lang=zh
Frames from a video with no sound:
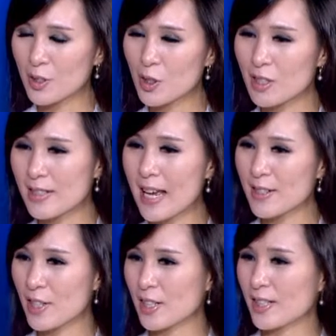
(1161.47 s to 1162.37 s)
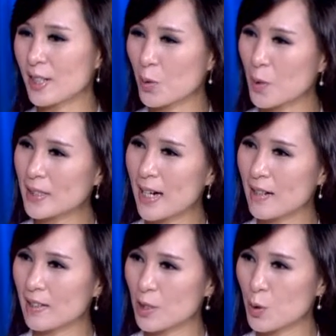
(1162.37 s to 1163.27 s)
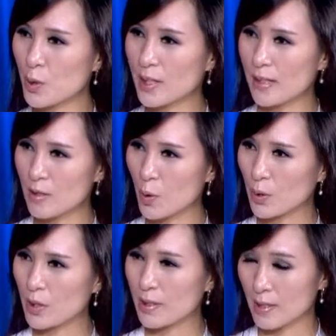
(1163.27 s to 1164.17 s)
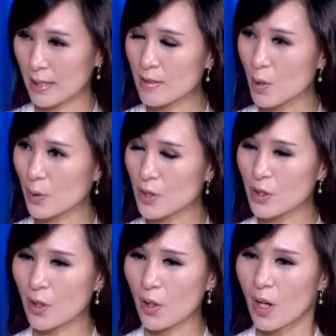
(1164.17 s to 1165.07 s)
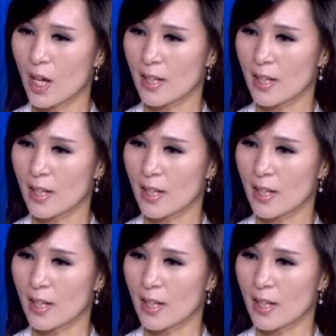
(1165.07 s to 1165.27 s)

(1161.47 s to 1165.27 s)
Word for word: 就是在这些国家和地区行走的行走的时候，